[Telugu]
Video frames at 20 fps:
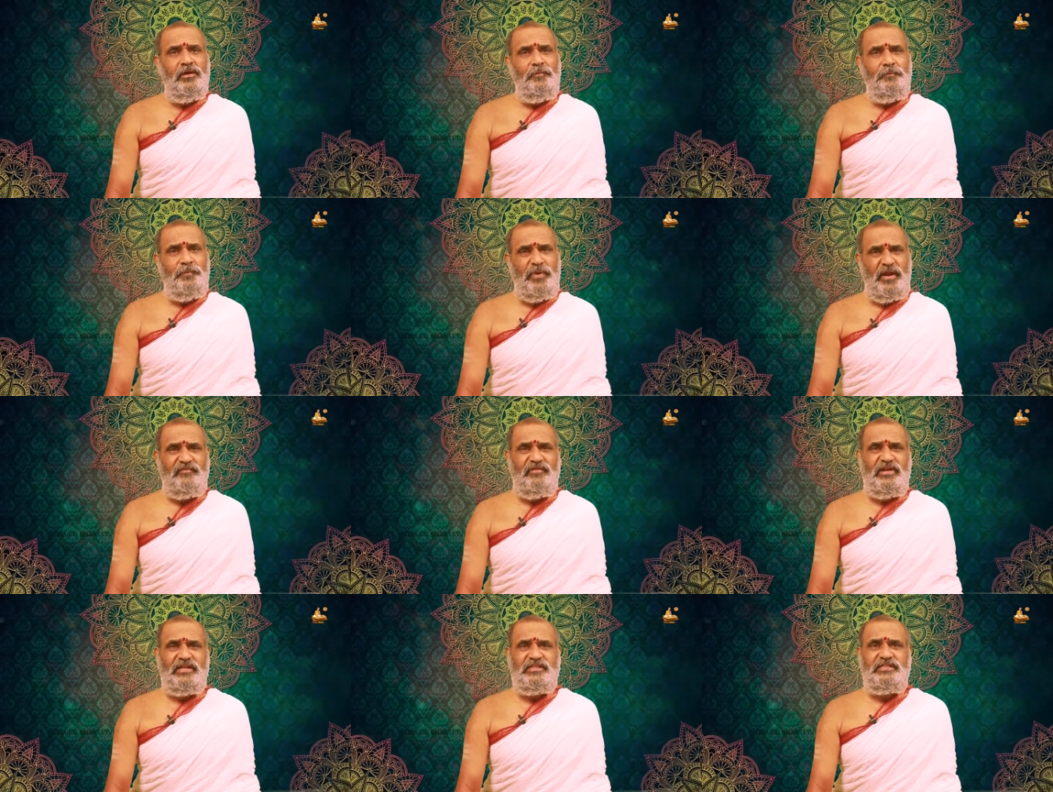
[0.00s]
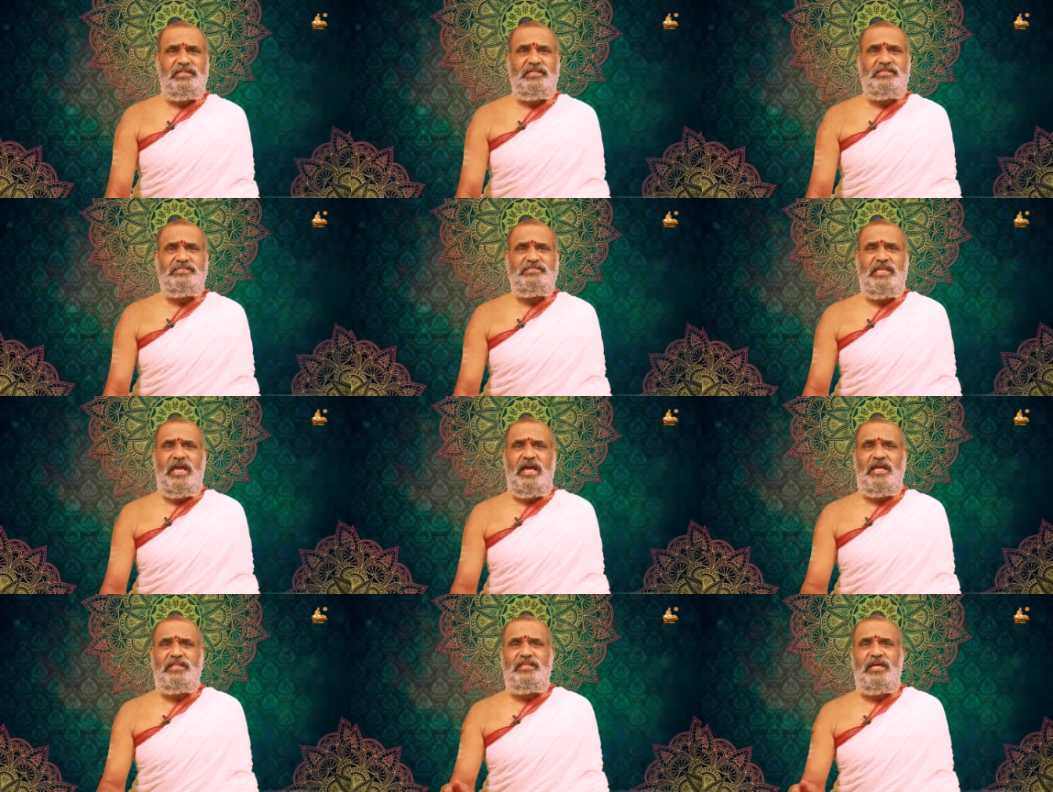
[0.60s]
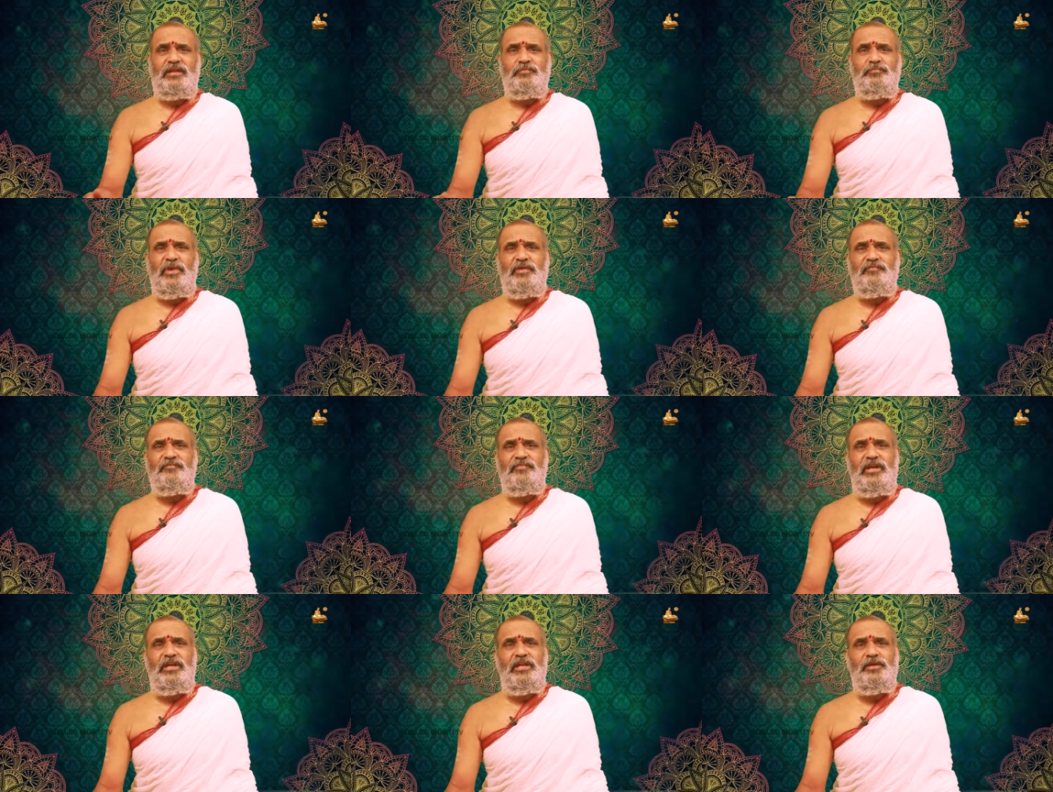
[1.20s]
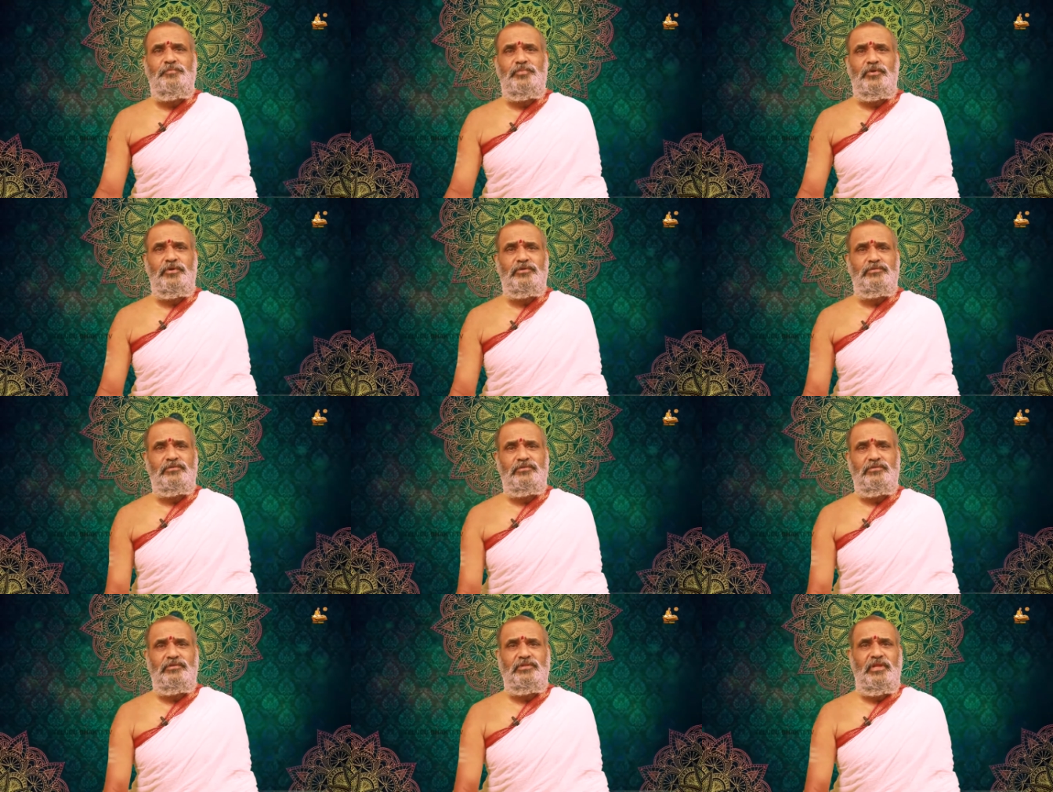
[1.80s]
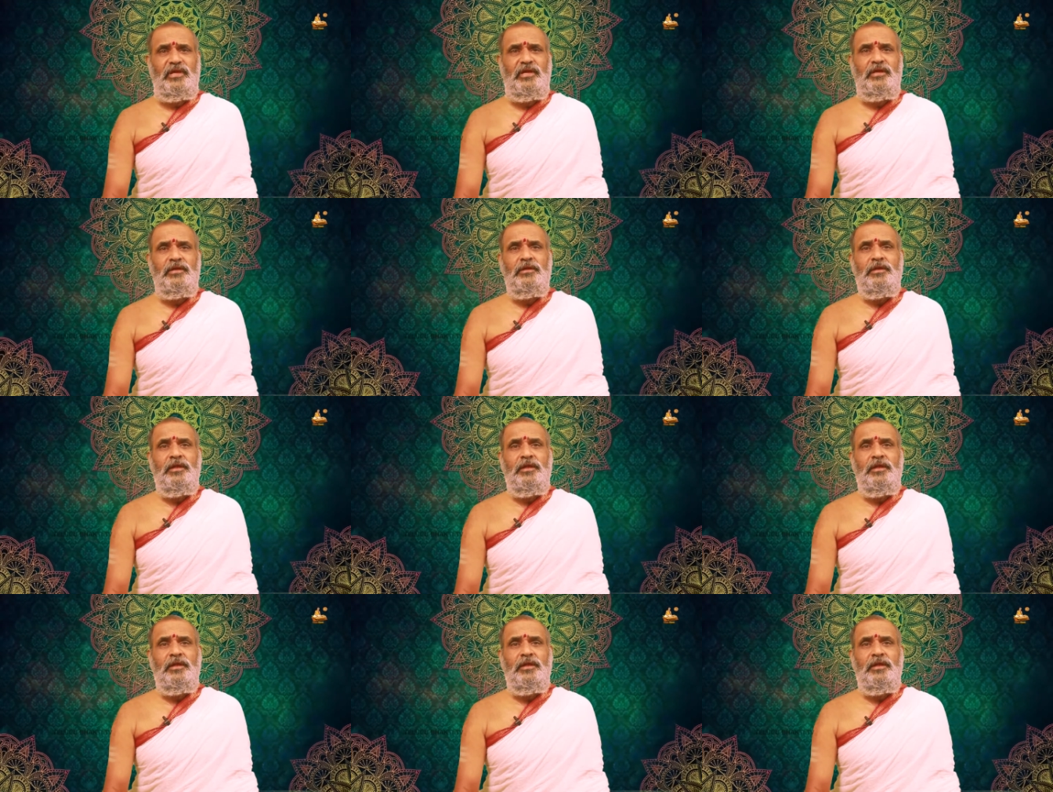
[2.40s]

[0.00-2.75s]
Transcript: ప్రవర్తిస్తే అధర్మం వెళ్ళిపోతుంది